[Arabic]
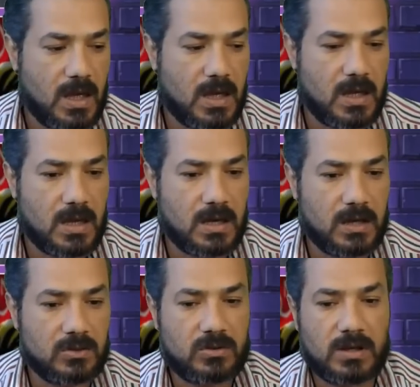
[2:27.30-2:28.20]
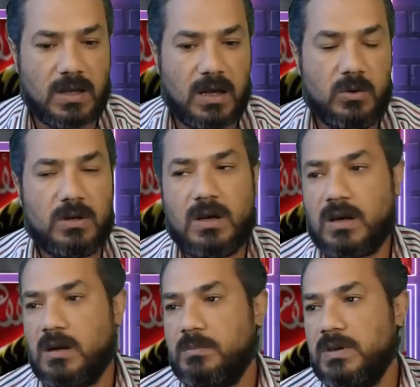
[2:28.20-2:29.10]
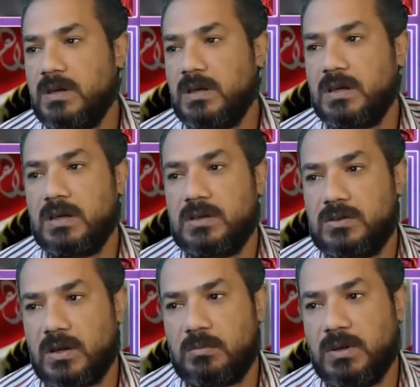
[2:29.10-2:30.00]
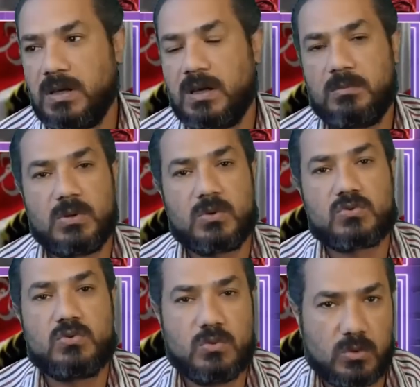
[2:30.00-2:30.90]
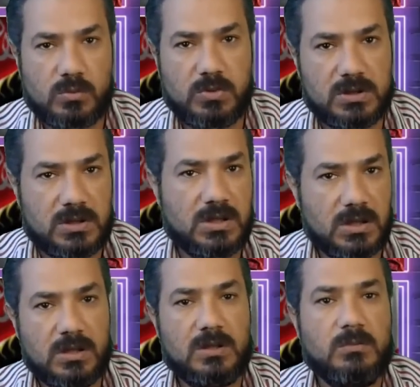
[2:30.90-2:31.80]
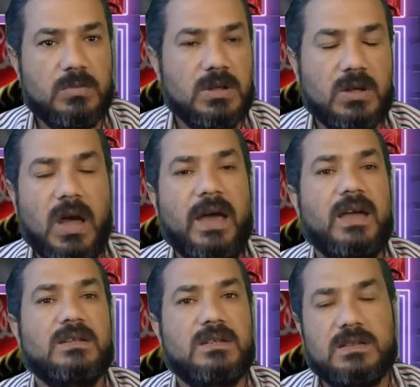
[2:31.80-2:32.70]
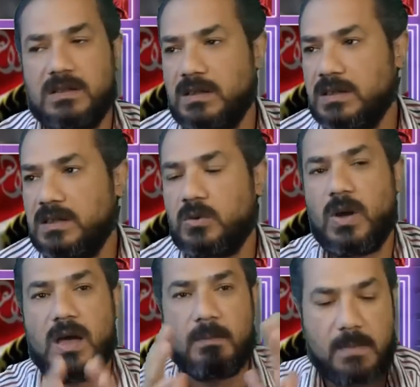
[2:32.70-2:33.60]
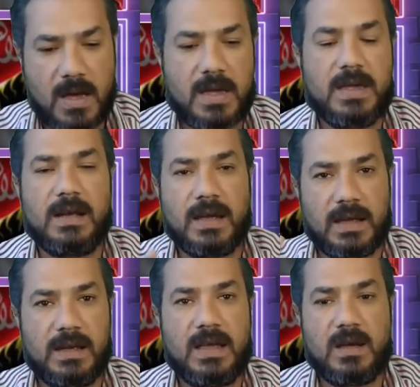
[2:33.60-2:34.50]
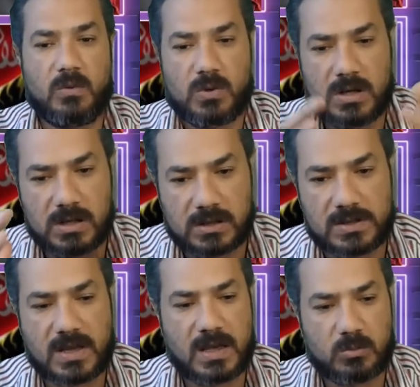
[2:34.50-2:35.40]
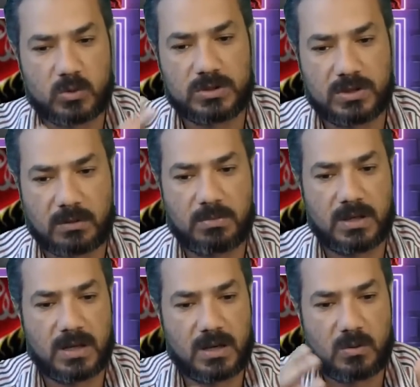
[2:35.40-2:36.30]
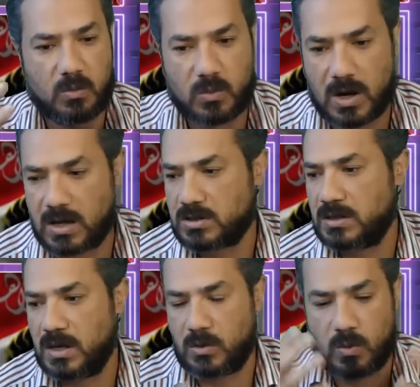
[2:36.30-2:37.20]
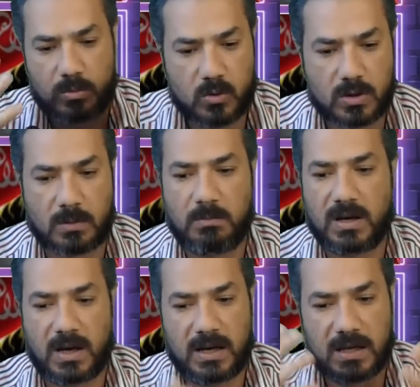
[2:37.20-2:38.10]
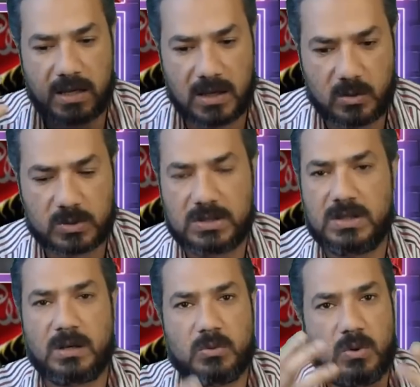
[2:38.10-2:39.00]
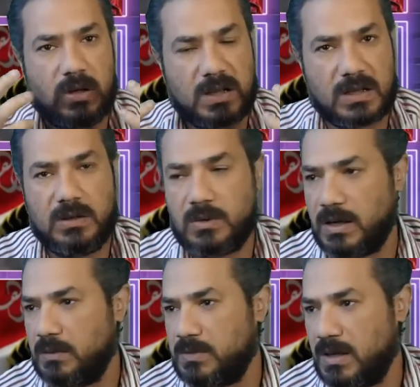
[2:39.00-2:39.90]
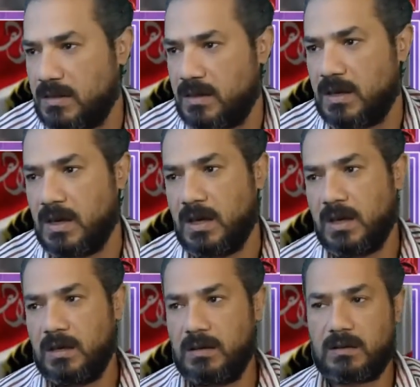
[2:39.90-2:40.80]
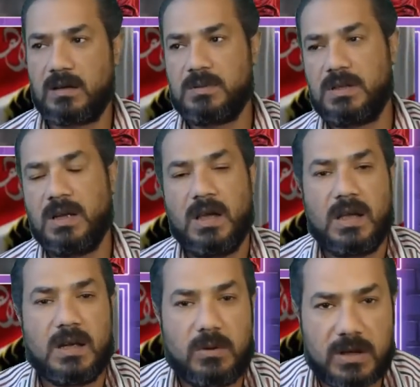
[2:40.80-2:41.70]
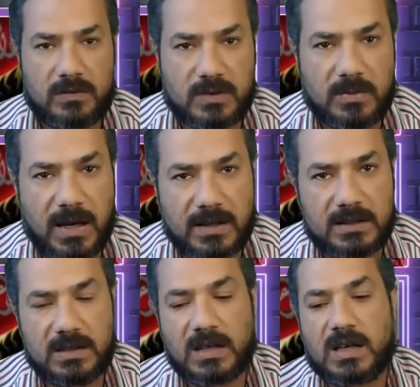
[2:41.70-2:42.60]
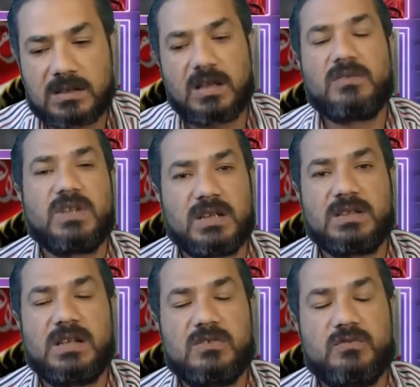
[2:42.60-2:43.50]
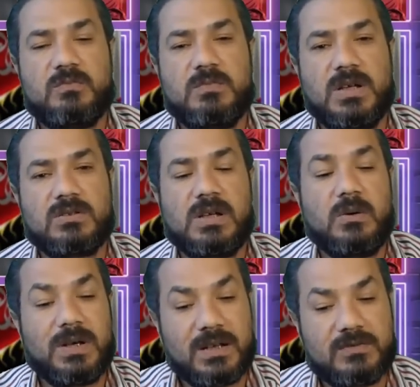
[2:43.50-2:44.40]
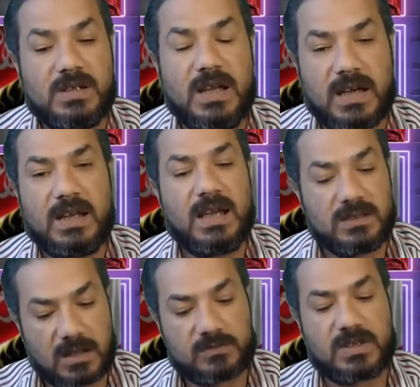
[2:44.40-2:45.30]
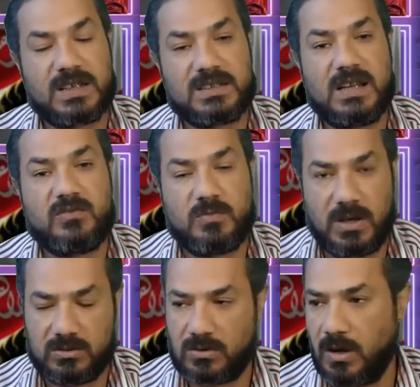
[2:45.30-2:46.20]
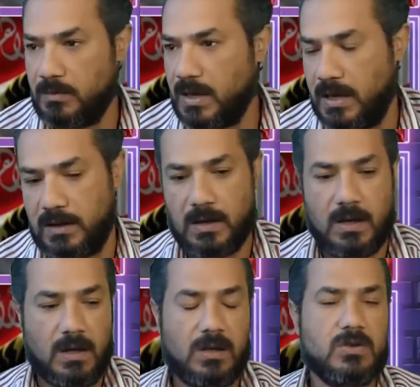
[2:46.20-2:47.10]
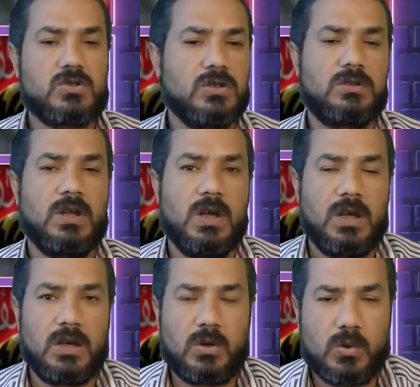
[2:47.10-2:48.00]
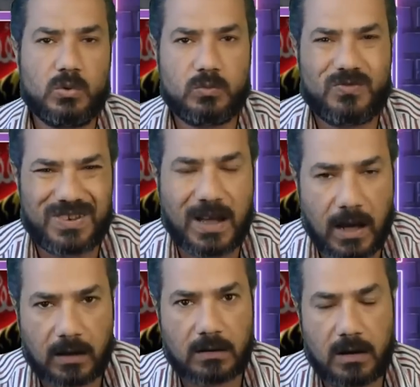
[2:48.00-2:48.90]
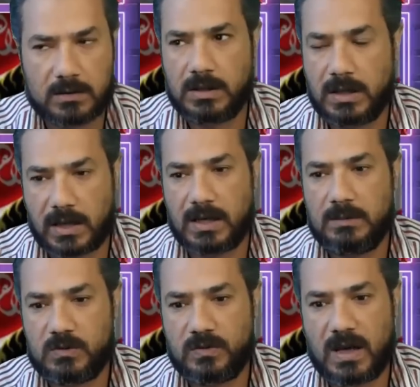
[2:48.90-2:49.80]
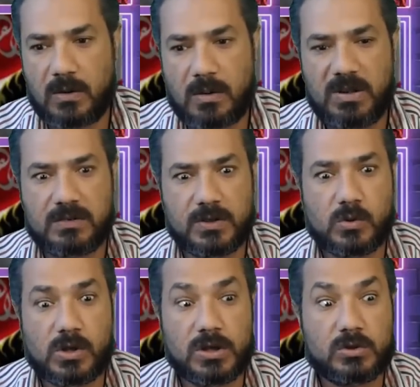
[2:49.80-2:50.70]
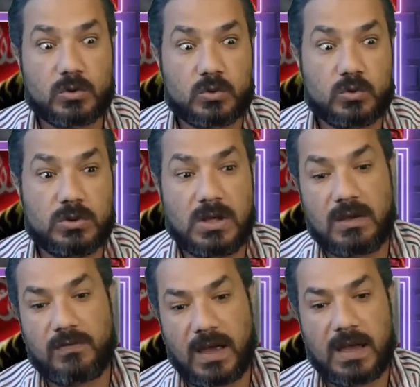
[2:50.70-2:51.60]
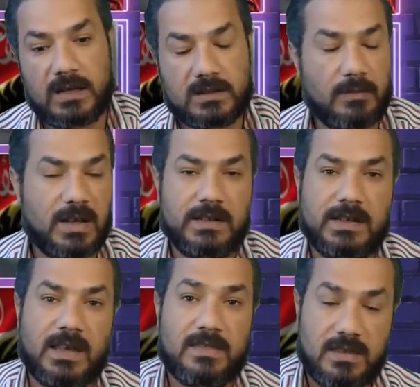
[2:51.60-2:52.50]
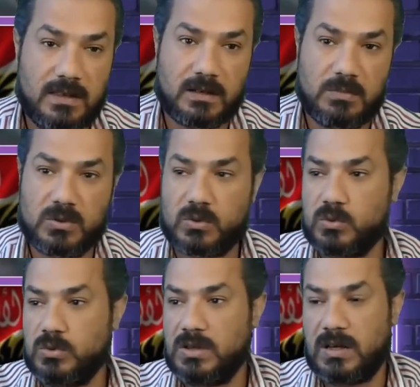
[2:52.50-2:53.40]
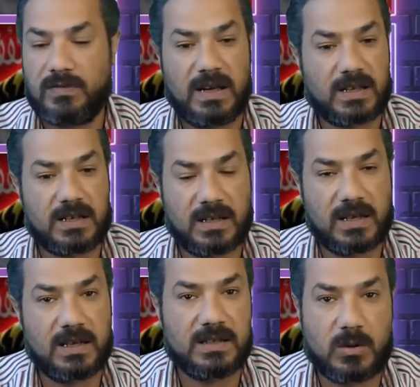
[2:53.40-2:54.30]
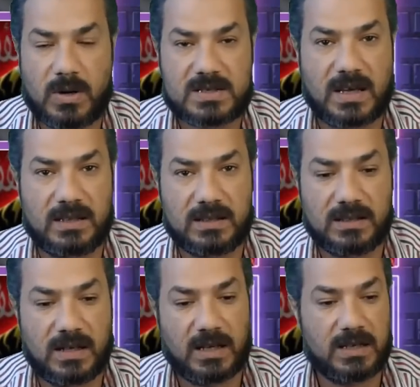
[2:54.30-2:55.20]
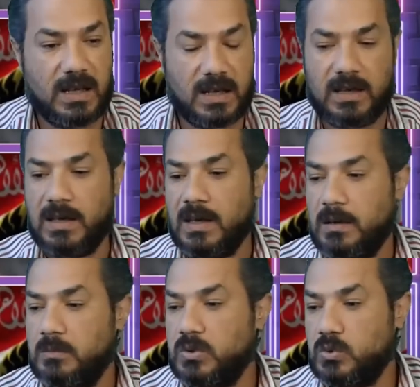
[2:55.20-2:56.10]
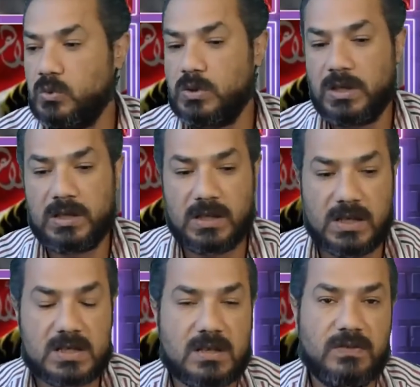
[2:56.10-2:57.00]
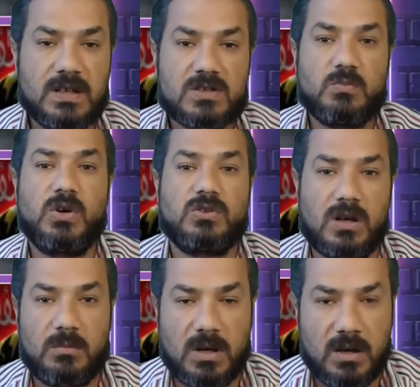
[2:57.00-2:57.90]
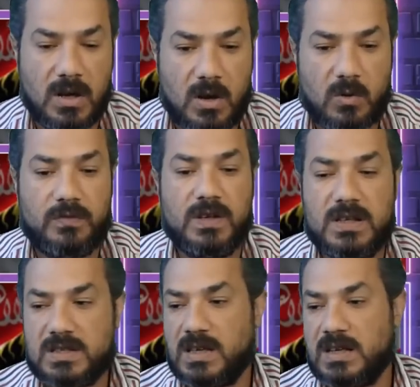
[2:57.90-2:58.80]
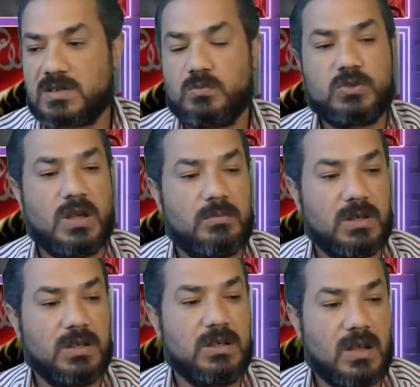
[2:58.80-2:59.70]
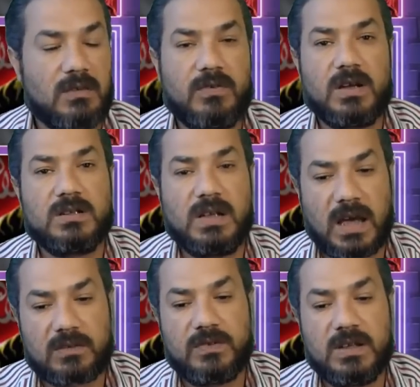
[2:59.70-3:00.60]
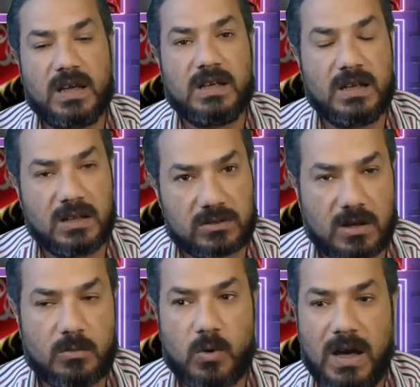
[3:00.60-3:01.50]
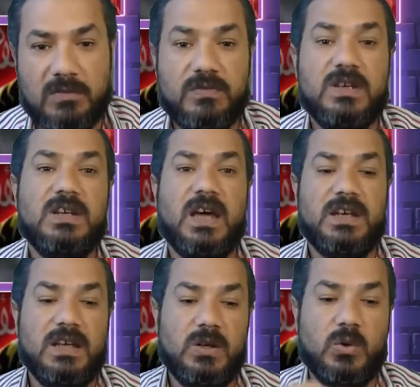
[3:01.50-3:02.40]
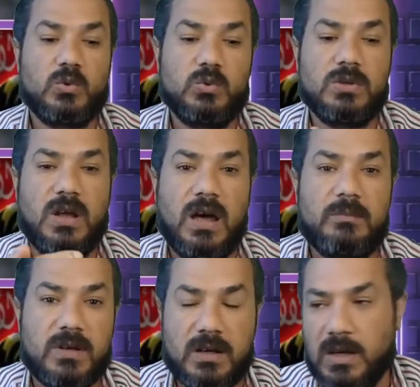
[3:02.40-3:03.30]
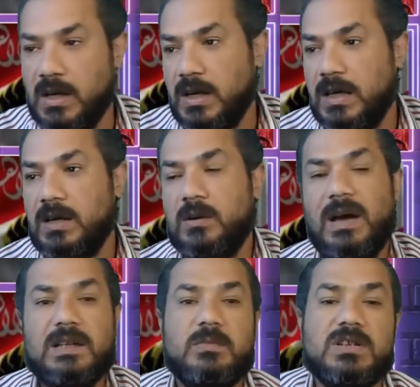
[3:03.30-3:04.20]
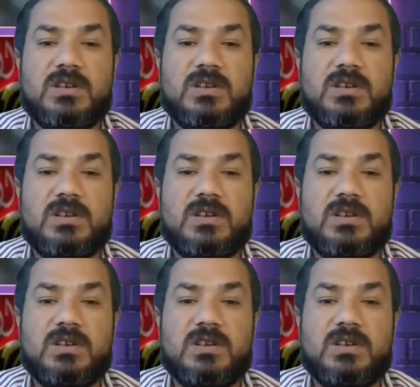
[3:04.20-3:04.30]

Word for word: آه، اتضح له علاقة بالتربية بالأصول بالدين بحاجات كتيرة جدا وأهمها هي الأخلاق والالتزام والتربية وأصلك وأبوك ربك على إيه ودينك بيقول لك إيه وكلام من هذا القبيل لو عرفت معنى دينك هتعرف تختلف بحت... لو عرفت الأخلاق هتعرف تختلف باحترام يعني قصة الخوض في الاعراض اللي اتكلمت فيها وعملت فيديو لقيت ردود الافعال طبعا الكثير من ردود الافعال كانت جيده واسعدتني لانها بتقول ان لسه في ناس محترمه وفي لسه ناس متابعين افاضل عارفين يعني ايه الاحترام وعارفين يعني ايه الحدود الحمراء اللي الواحد ما